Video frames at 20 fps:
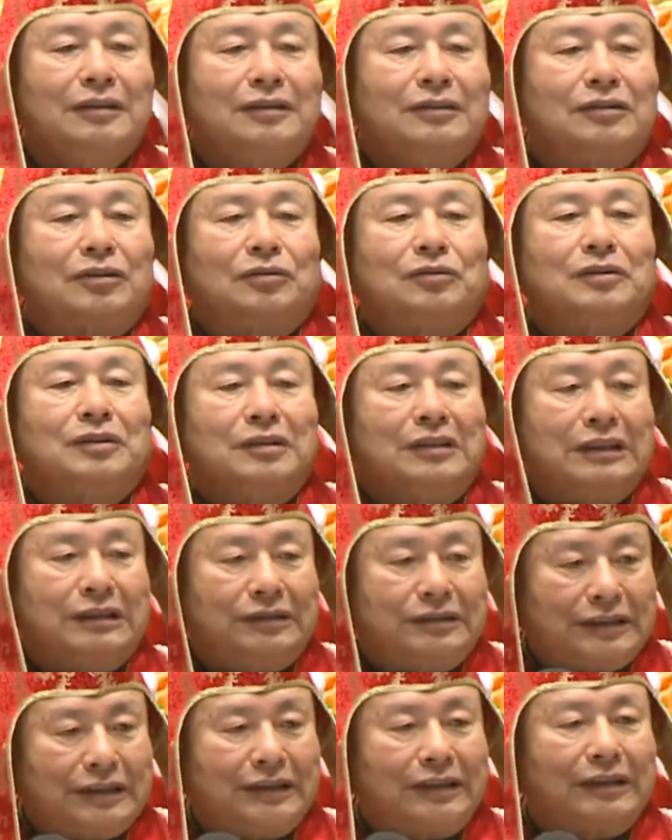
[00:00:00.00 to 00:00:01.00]
总之，你
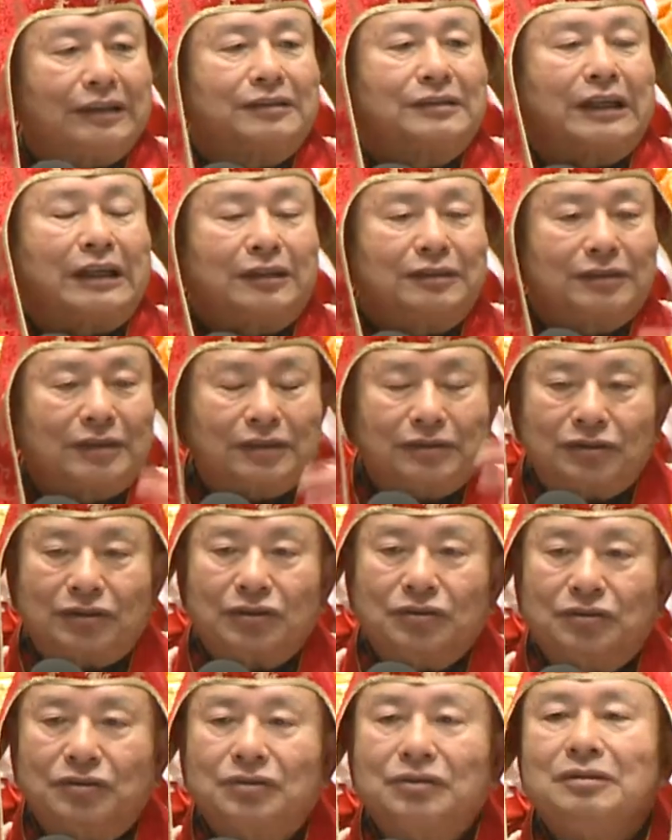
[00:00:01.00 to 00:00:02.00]
接了财神
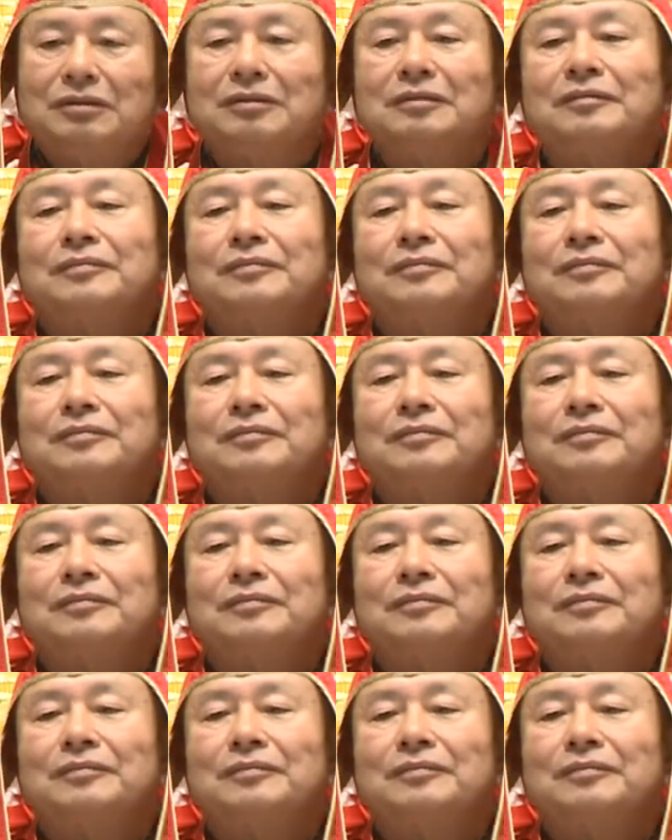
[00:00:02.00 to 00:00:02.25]
进去，